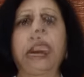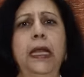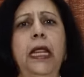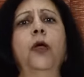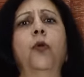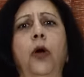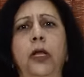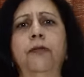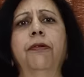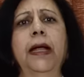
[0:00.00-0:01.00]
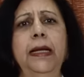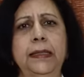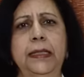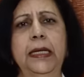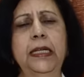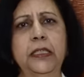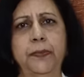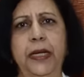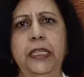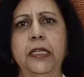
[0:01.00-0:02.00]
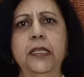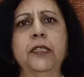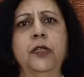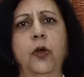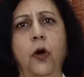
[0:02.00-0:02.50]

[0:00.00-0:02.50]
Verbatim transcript: इन्हें क्वालिफाइड स्किन स्पेशलिस्ट